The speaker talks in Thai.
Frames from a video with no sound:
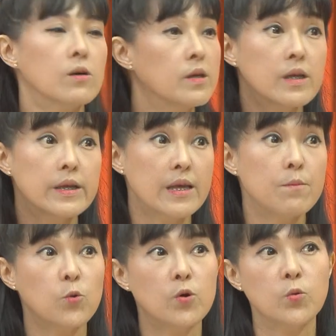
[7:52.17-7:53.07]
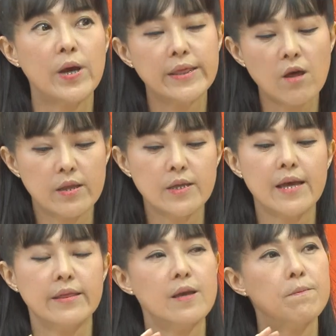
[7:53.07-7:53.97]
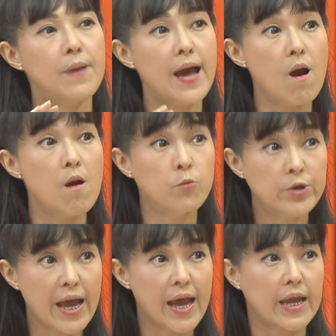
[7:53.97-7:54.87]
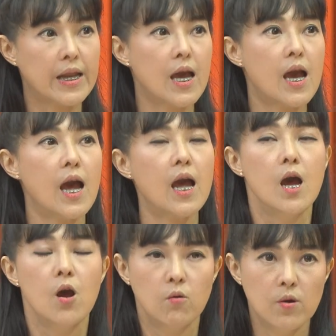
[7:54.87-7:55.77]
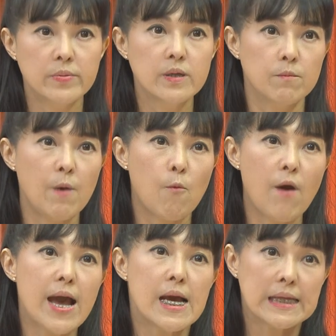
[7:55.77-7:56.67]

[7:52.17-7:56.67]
คือเตยเตรียมตัวทุกขั้นตอนตั้งแต่เตรียมผ้าอ้อมผู้ใหญ่นะคคะรวมถึงแบบว่า